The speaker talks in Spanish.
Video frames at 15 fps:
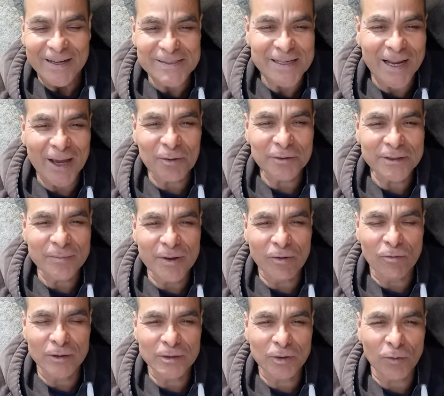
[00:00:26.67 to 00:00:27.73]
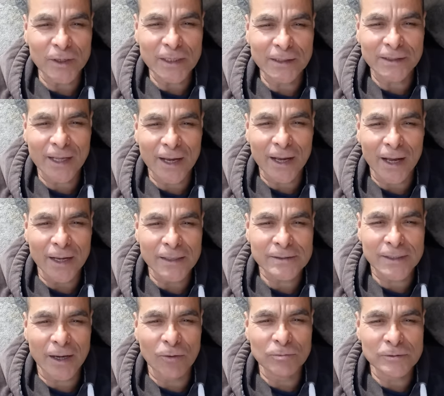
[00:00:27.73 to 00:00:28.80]
Es acá donde me encuentro ahorita, ahí
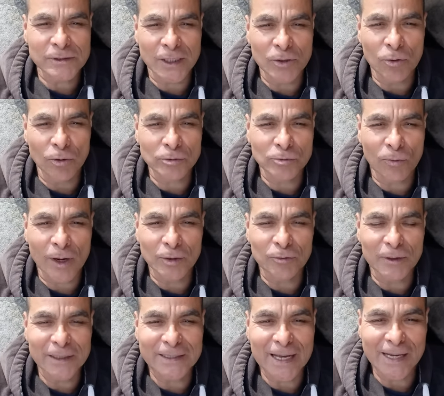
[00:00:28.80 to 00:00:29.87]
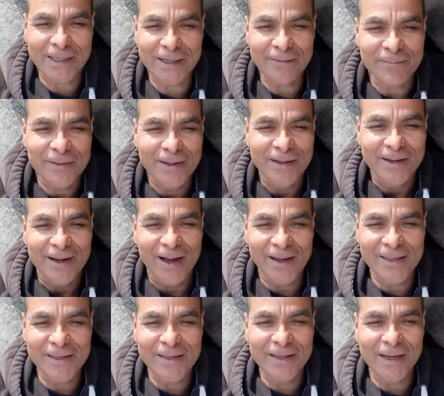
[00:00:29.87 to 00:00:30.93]
está un señor tocando guitarra
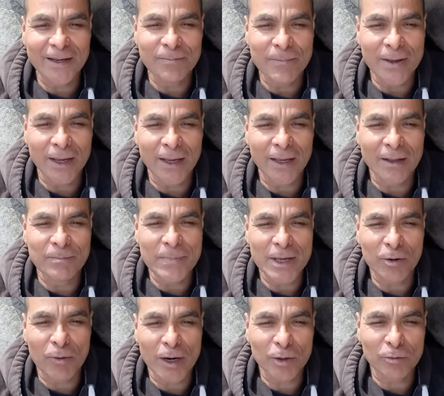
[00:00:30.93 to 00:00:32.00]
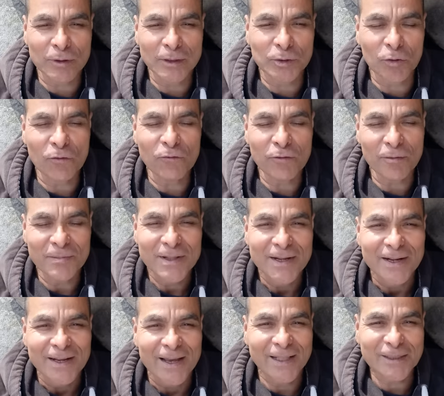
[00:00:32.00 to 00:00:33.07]
allí en el, mero Arco del Triunfo.
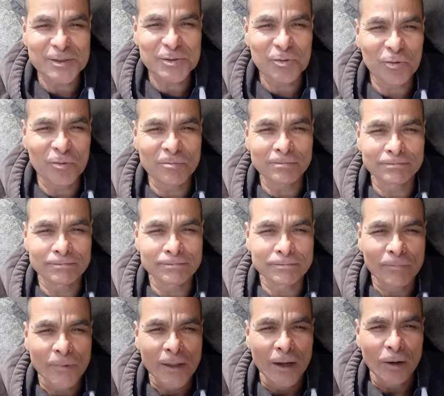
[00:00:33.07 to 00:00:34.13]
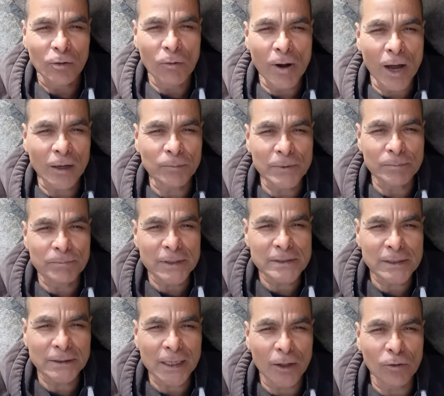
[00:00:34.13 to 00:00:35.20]
Este es un lugar
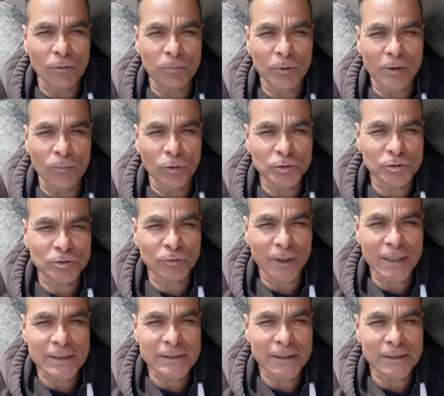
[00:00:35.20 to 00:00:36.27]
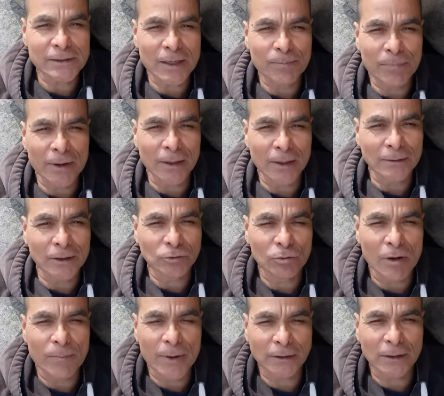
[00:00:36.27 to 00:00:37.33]
visitado por muchos turistas de,
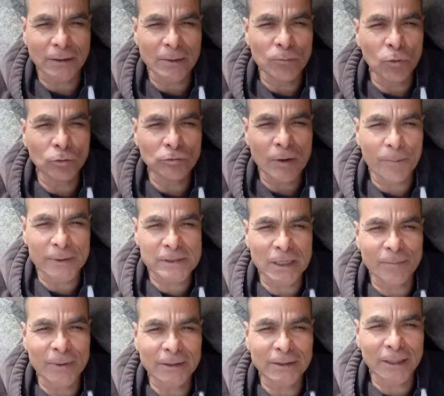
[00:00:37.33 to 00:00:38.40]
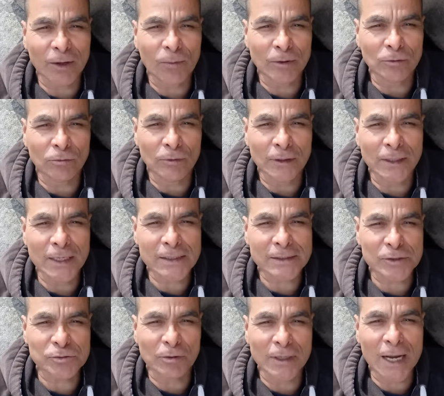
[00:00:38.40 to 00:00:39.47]
todas partes del mundo, especialmente cuando el día
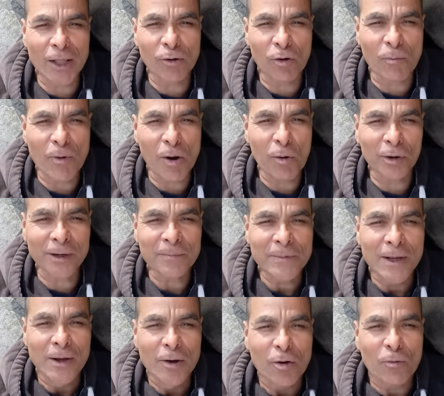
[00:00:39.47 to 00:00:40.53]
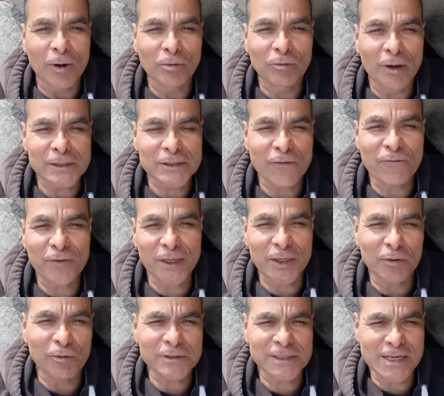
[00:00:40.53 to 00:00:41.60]
está soleado como ahora, cuando hace
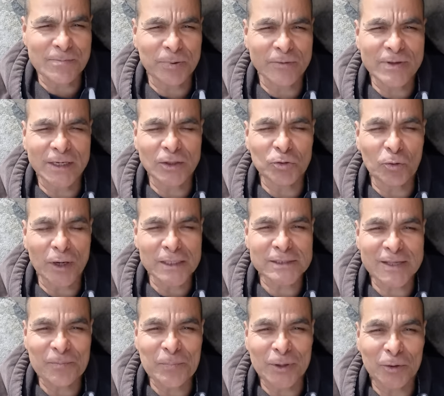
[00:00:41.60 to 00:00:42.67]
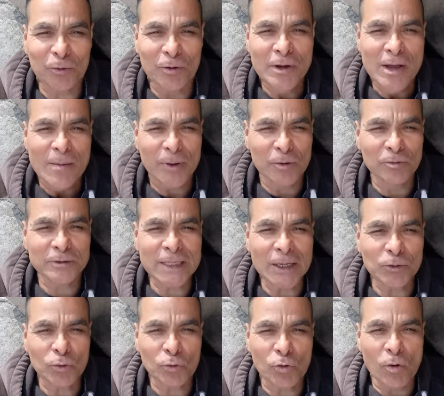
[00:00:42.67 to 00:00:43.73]
frío, siempre vienen turistas, pero, pero no
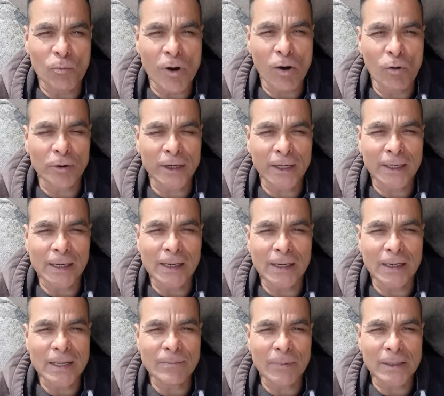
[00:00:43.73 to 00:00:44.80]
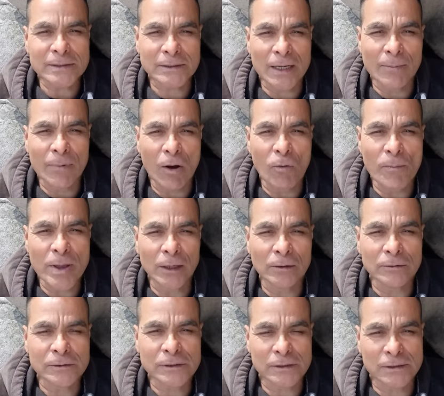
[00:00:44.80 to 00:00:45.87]
tantos como ahora, que el clima está más o
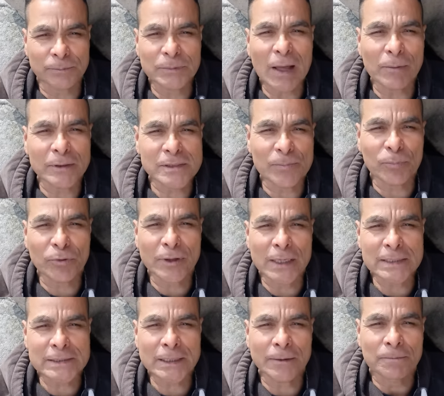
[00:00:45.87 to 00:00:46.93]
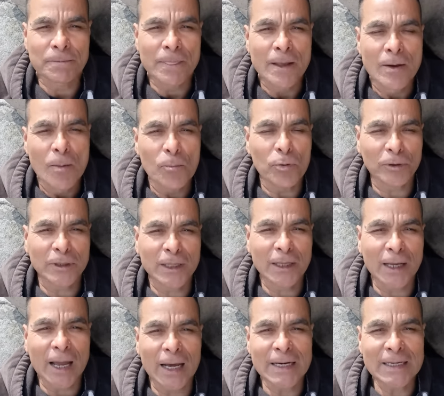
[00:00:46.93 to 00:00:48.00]
menos aceptable, se puede decir,
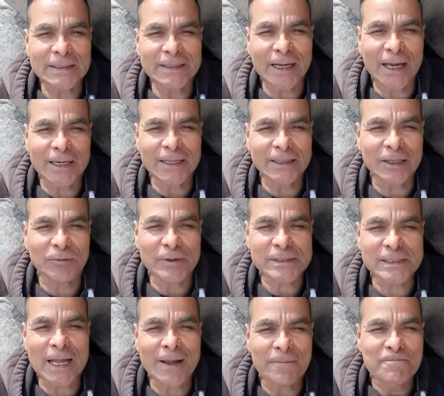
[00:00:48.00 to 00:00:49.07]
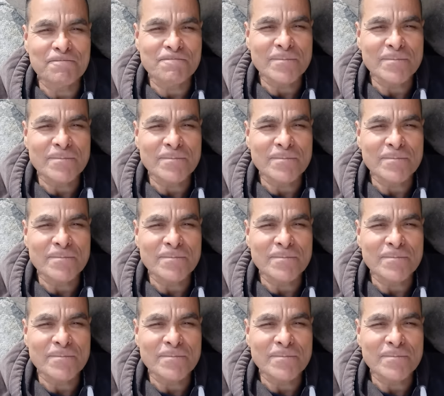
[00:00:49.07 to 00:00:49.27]
porque caliente, caliente no está.